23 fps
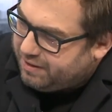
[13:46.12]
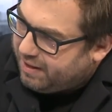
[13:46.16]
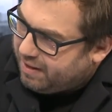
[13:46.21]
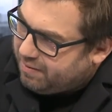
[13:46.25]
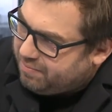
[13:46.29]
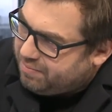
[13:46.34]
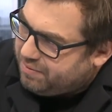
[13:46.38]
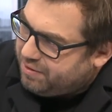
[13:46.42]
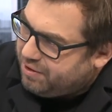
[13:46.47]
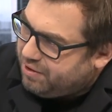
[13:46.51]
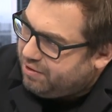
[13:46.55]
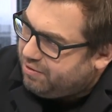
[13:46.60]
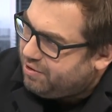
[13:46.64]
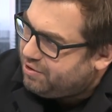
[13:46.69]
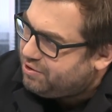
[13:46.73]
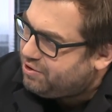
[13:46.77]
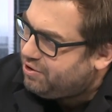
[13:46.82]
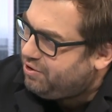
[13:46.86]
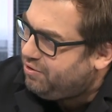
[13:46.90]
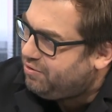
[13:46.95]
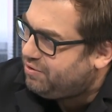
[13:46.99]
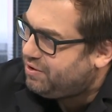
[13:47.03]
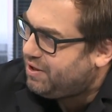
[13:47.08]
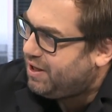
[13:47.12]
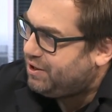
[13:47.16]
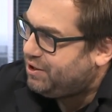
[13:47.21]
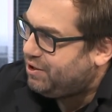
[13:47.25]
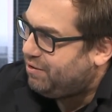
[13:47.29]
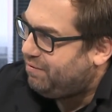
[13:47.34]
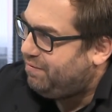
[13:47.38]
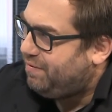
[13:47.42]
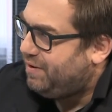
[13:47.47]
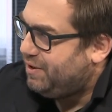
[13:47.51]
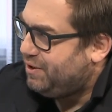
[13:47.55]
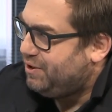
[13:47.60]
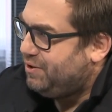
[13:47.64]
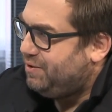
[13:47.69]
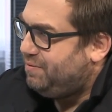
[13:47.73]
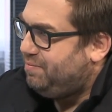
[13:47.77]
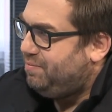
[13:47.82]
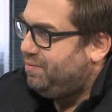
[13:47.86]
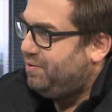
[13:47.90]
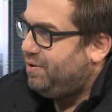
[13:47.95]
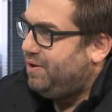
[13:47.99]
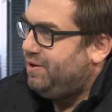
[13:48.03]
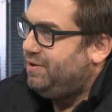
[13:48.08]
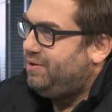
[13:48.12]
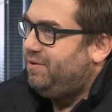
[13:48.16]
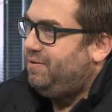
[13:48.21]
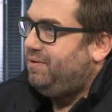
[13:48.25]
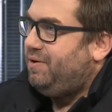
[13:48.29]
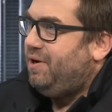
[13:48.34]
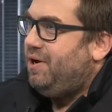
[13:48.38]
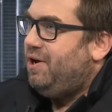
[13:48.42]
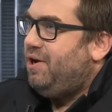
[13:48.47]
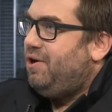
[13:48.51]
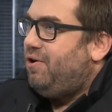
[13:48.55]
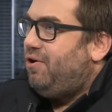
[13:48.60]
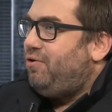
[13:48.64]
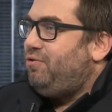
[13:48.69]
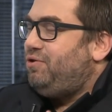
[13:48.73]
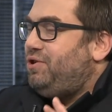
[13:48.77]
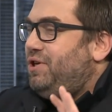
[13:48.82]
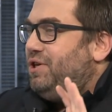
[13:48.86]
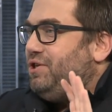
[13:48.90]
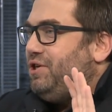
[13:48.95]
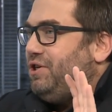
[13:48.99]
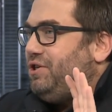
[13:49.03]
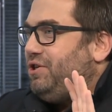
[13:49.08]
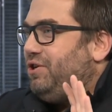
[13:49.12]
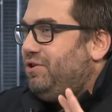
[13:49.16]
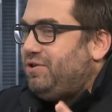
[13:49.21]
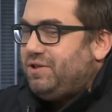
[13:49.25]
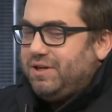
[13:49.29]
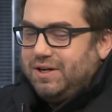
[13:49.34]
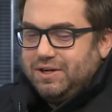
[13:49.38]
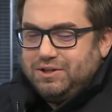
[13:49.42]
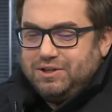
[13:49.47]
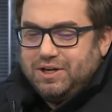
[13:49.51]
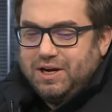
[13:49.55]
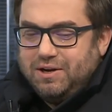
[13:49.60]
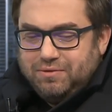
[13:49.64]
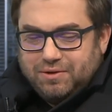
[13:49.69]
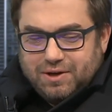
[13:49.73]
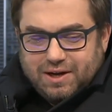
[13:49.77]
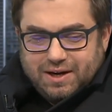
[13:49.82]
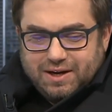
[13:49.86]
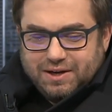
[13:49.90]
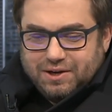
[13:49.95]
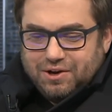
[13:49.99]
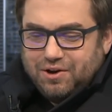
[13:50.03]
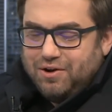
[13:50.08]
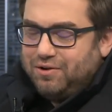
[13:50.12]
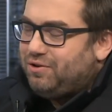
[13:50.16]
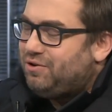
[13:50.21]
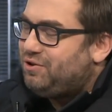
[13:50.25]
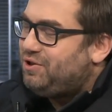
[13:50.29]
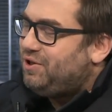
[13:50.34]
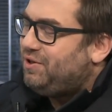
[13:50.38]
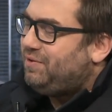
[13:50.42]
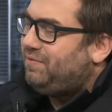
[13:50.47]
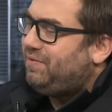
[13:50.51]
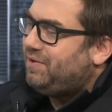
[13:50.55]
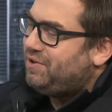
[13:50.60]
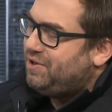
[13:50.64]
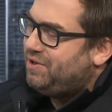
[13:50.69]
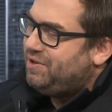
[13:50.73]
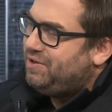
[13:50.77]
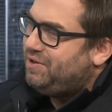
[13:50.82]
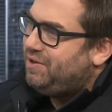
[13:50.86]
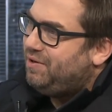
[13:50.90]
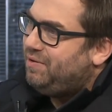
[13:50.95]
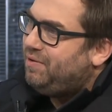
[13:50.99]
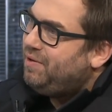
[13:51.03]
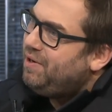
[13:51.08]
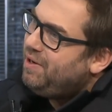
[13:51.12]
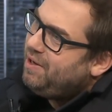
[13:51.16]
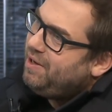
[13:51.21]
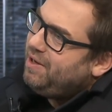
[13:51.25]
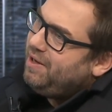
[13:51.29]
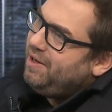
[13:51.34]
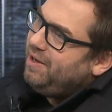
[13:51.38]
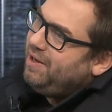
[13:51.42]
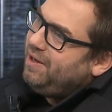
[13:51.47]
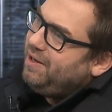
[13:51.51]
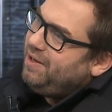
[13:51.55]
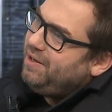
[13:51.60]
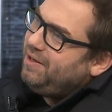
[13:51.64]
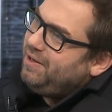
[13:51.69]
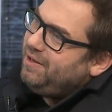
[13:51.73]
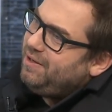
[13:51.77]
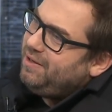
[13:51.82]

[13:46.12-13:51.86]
Trump. Nikt go jeszcze nie oskarżał o faszyzm póki co. O różne rzeczy go oskarżają, no ale nie o to, że jest faszystą. Ja mówię, I...